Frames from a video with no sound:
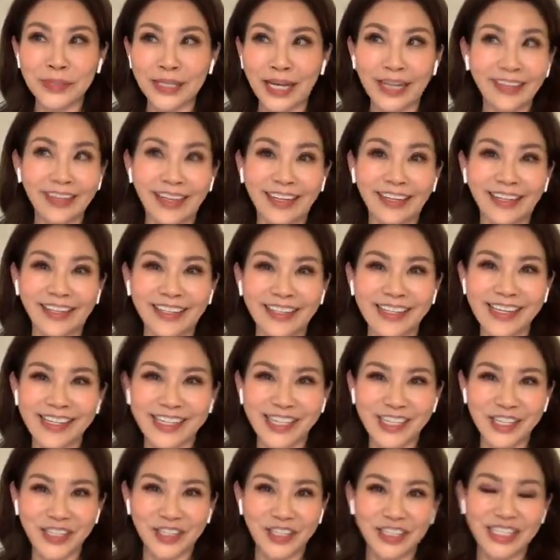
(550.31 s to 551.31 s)
三点二
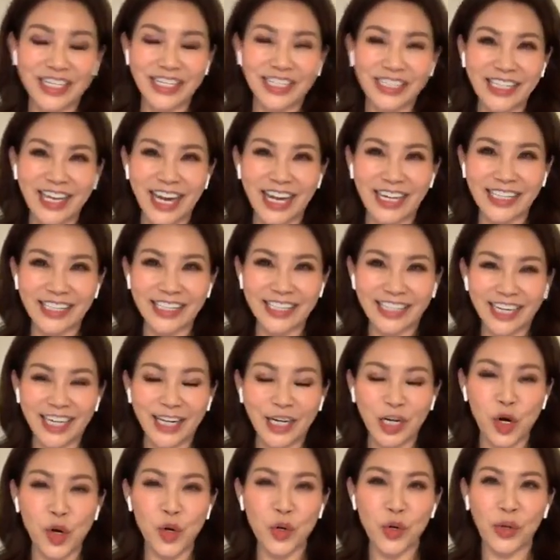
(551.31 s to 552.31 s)
十就已经在这个
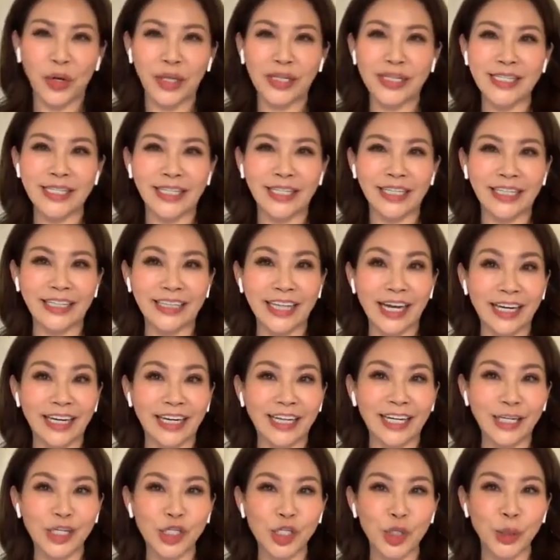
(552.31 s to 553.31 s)
公园这里等那
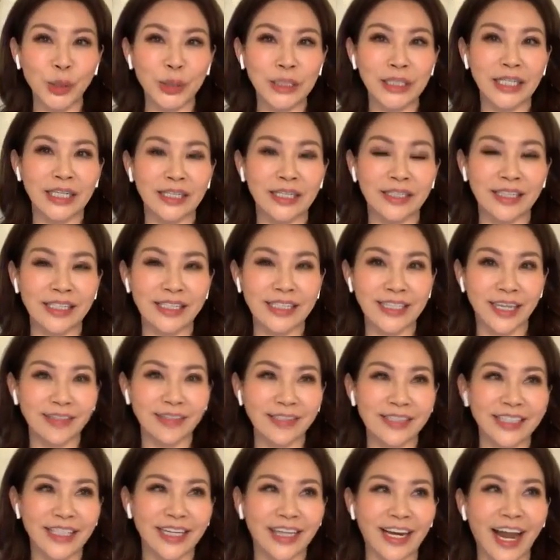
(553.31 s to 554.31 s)
个中介的小
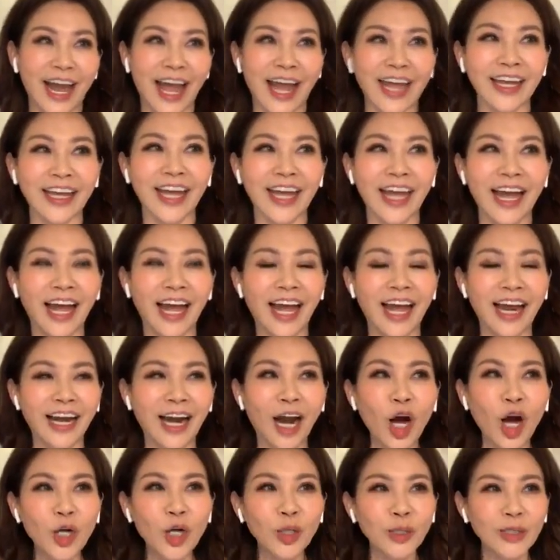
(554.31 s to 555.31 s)
姐来，
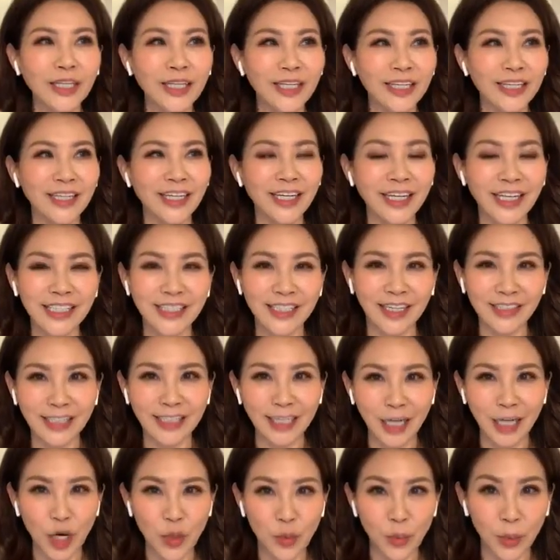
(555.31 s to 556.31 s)
然后呢，那个小
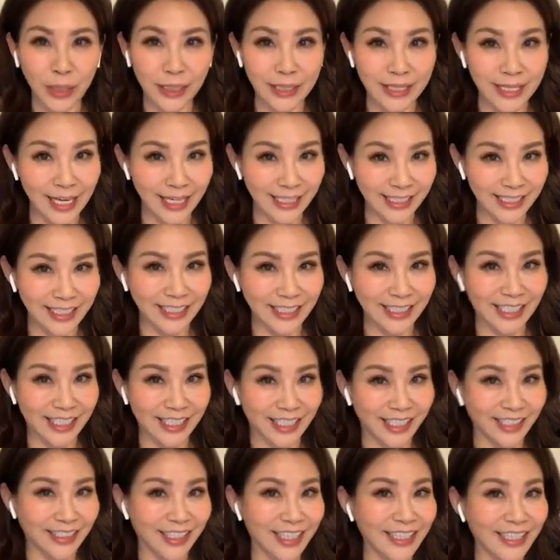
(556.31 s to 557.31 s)
姐跟我一样姓
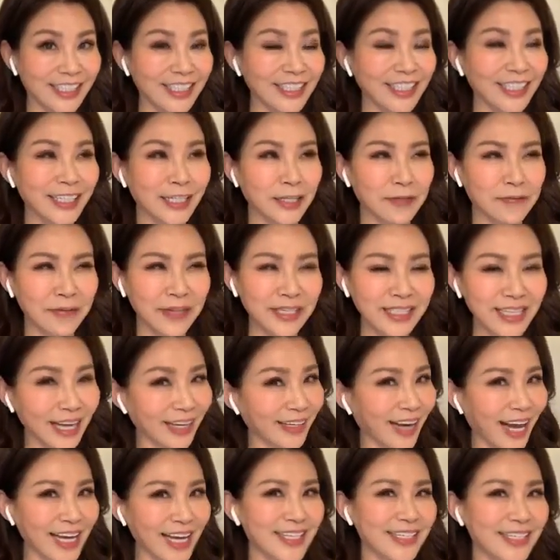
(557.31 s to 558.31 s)
陈，也是一个非
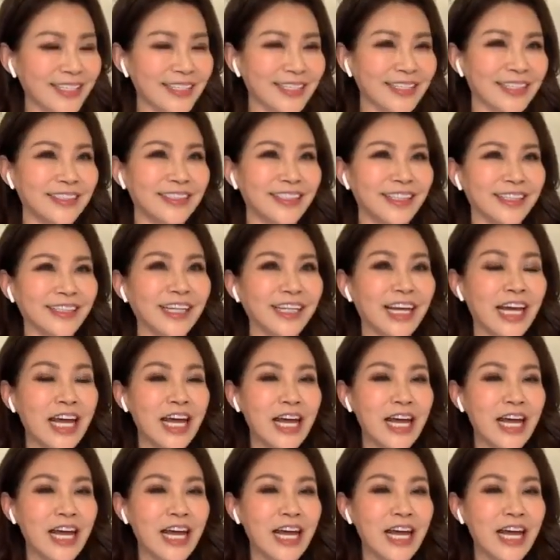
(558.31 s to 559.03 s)
常 nice 的人。